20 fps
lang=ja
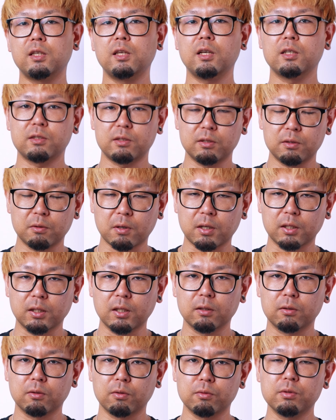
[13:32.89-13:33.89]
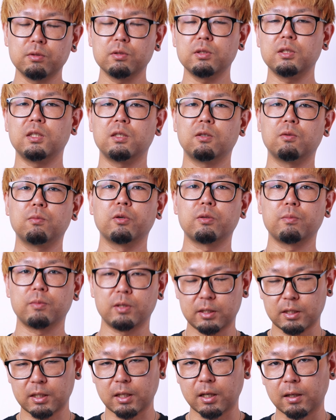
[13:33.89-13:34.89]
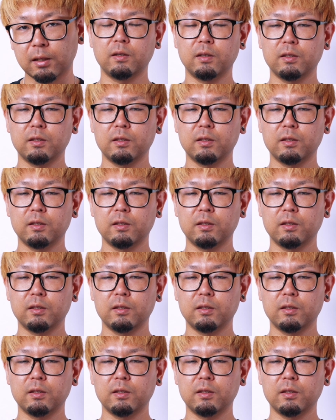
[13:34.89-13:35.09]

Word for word: きやすいのかなというふうに思いました